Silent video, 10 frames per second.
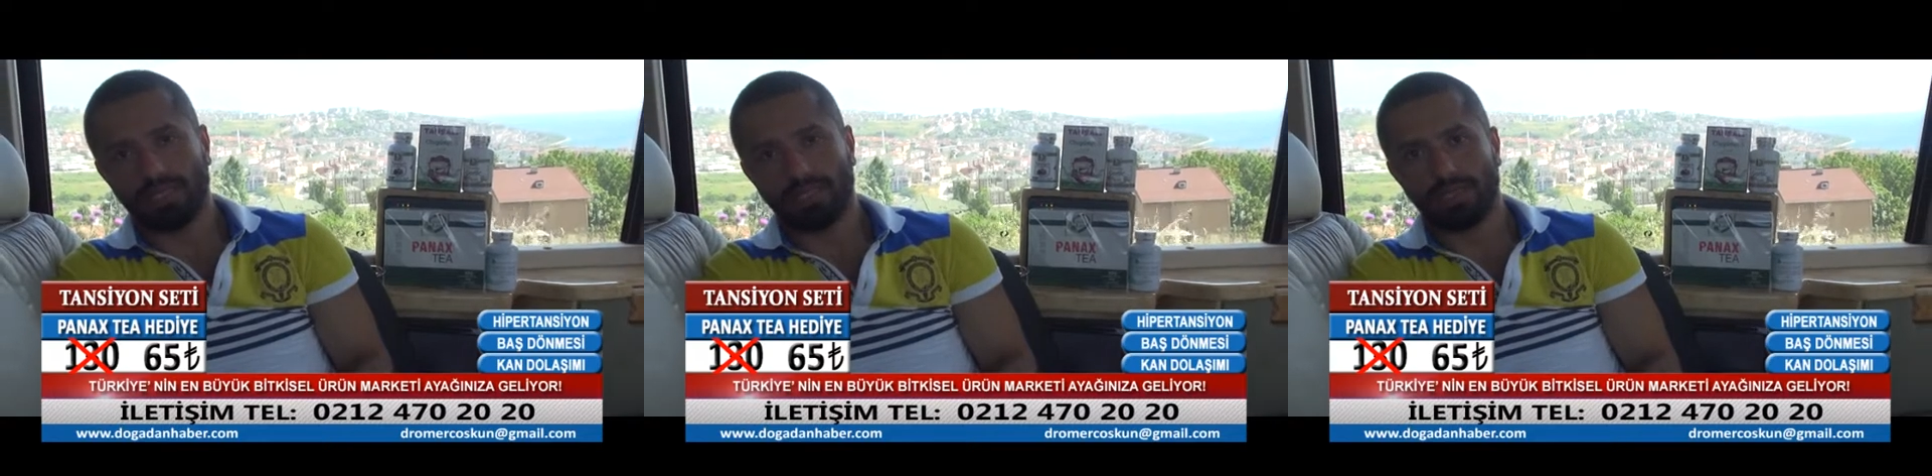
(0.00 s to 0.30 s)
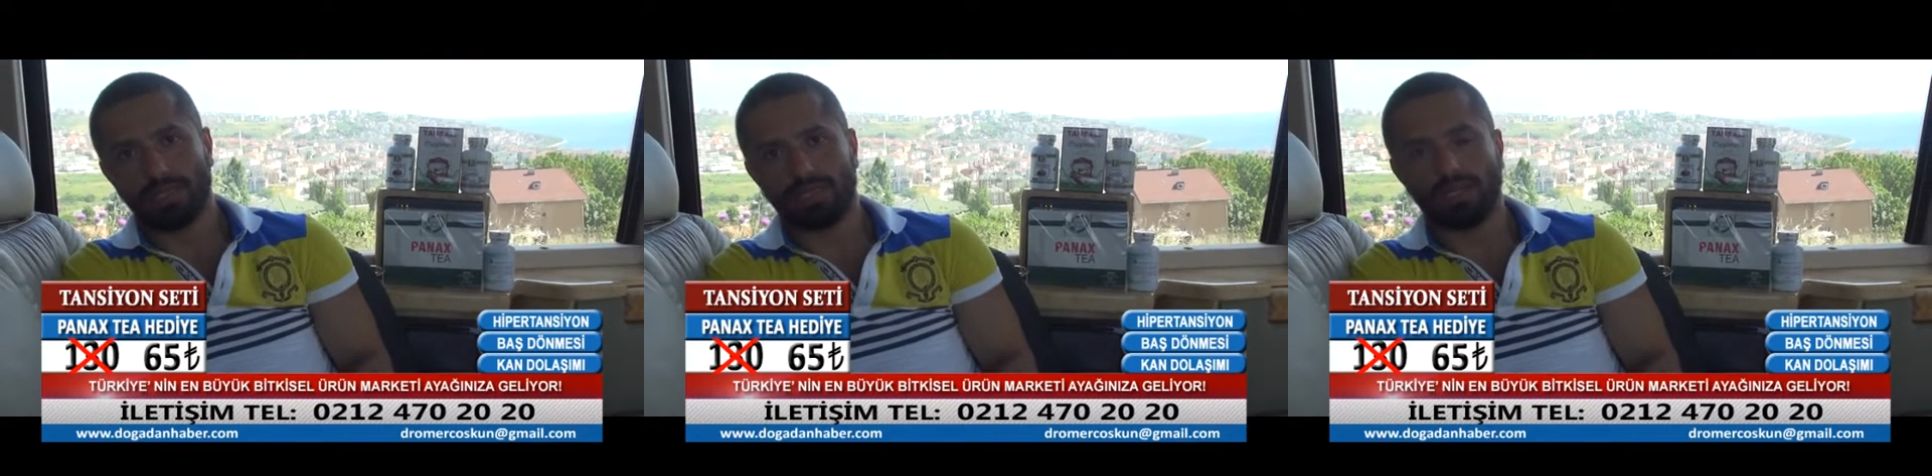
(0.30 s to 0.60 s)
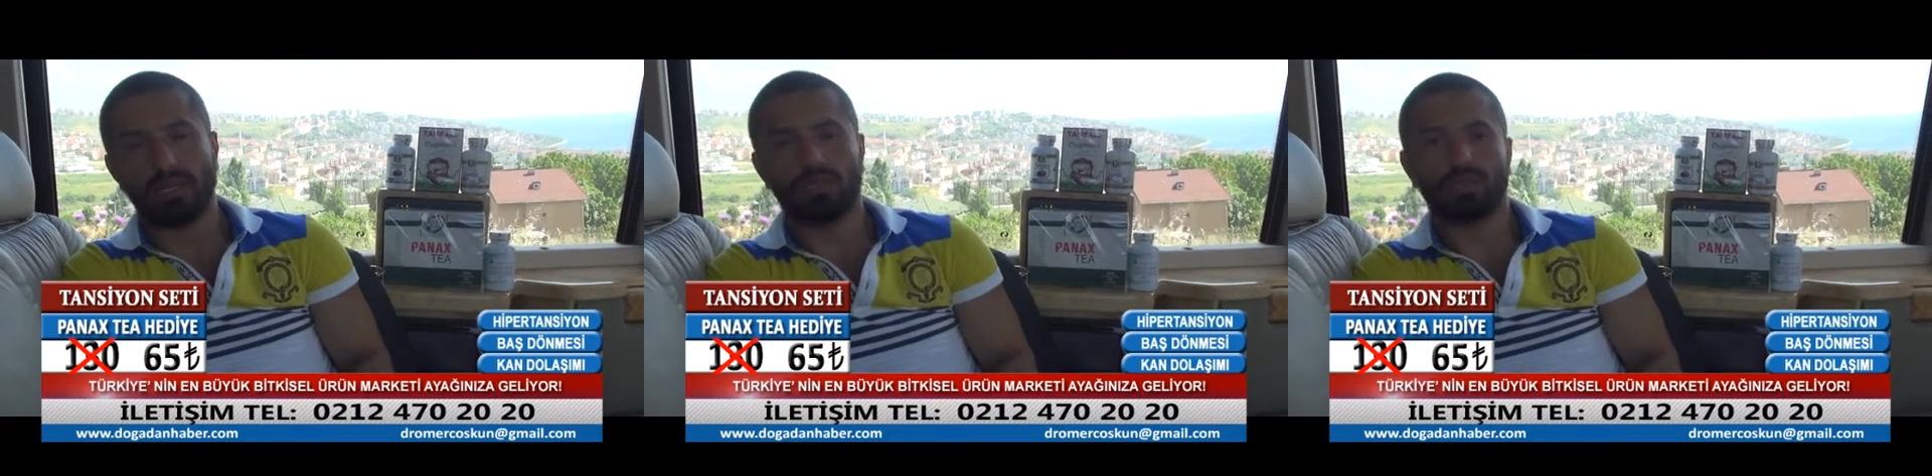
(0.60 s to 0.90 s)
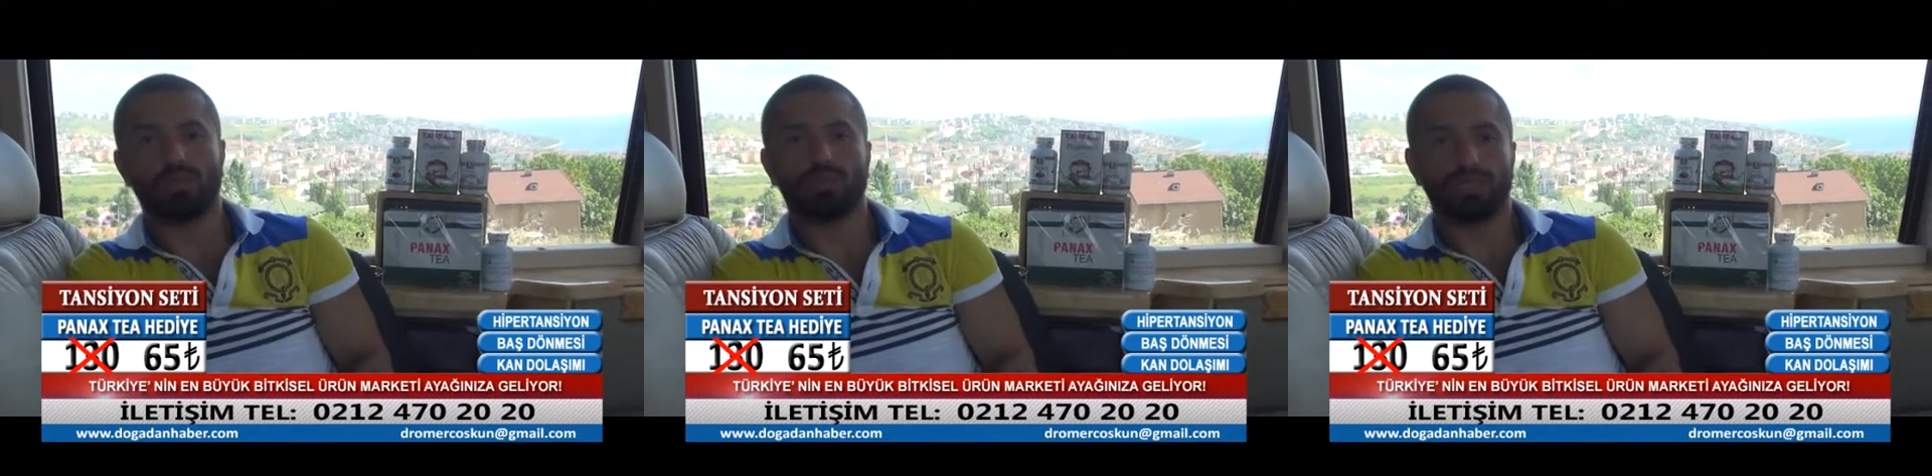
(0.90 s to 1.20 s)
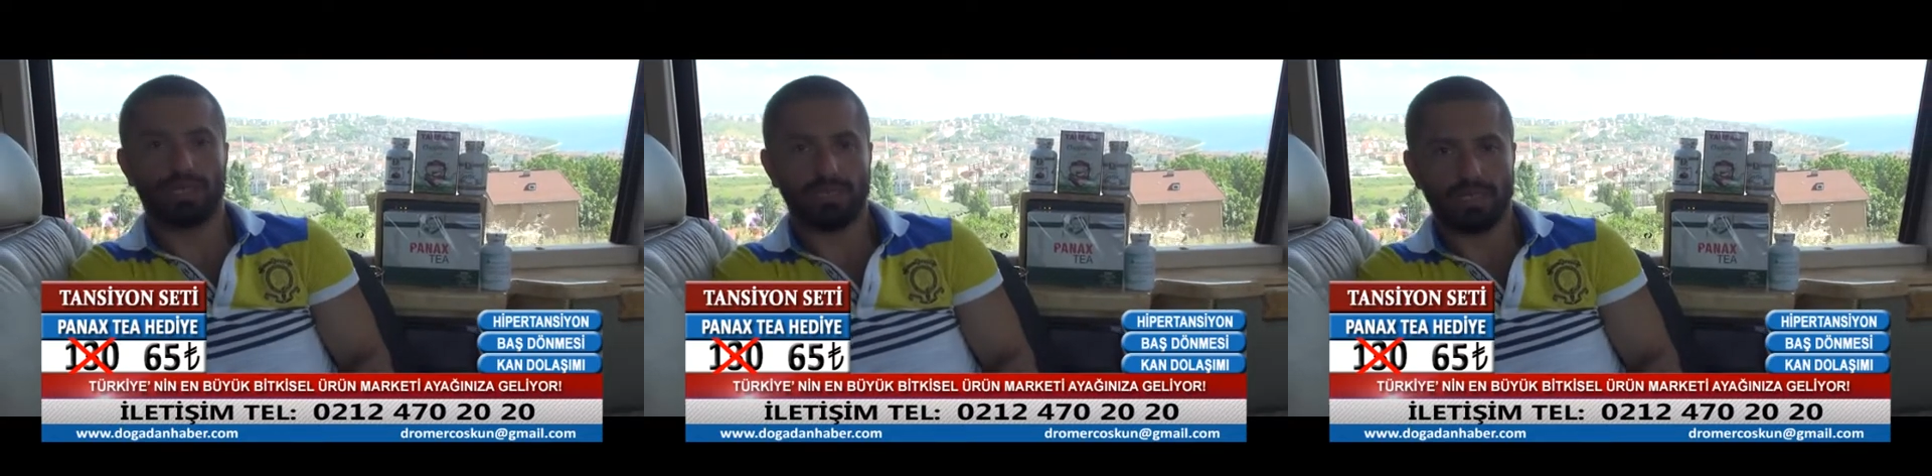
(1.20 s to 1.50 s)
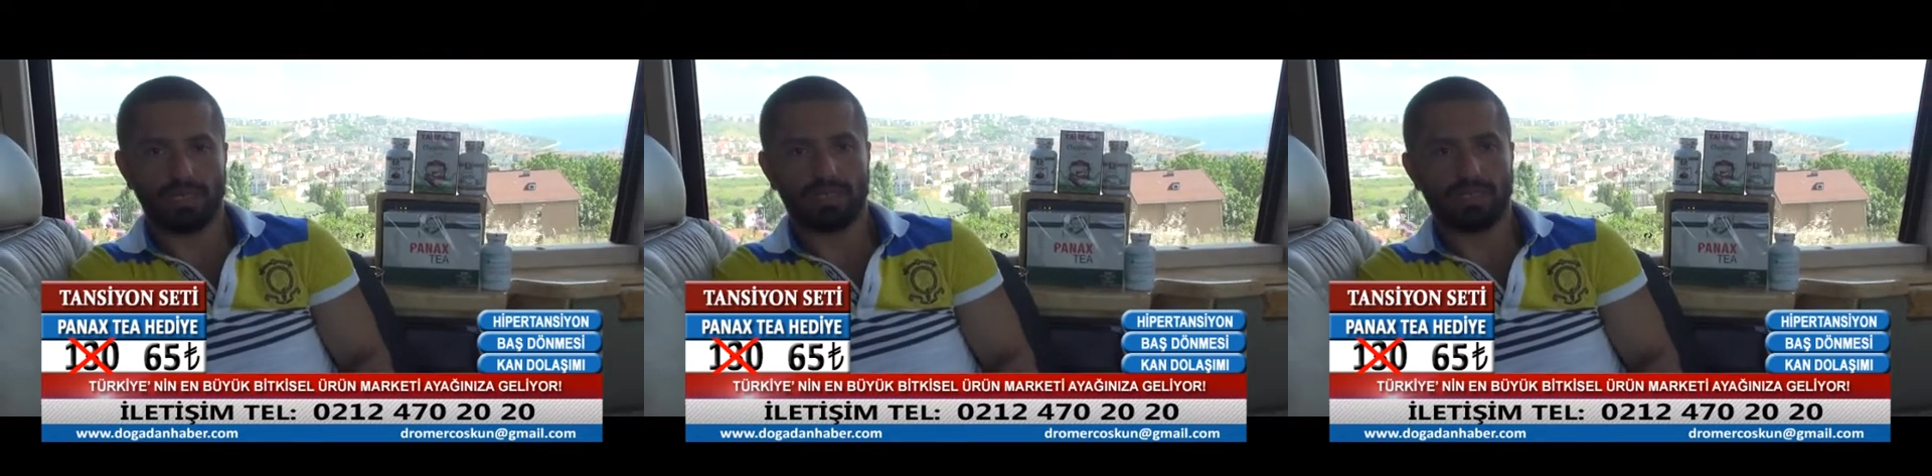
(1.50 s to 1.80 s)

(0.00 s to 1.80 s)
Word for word: seyirciler. Tansiyon yükselmeleri,